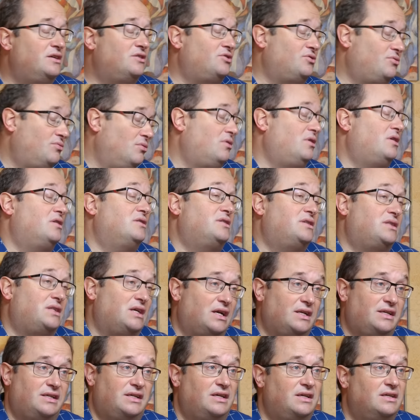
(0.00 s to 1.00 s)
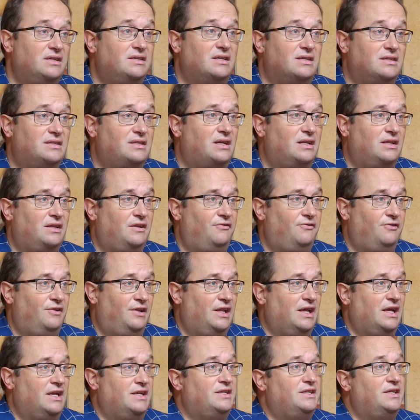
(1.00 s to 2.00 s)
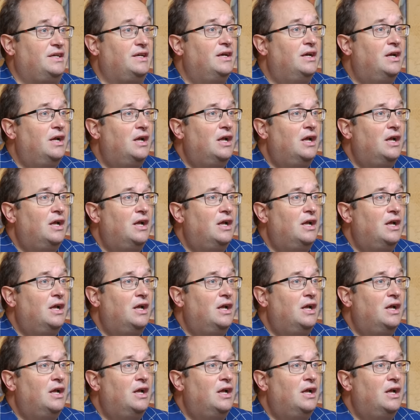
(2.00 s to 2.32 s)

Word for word: что, кстати, и со стороны Финляндии.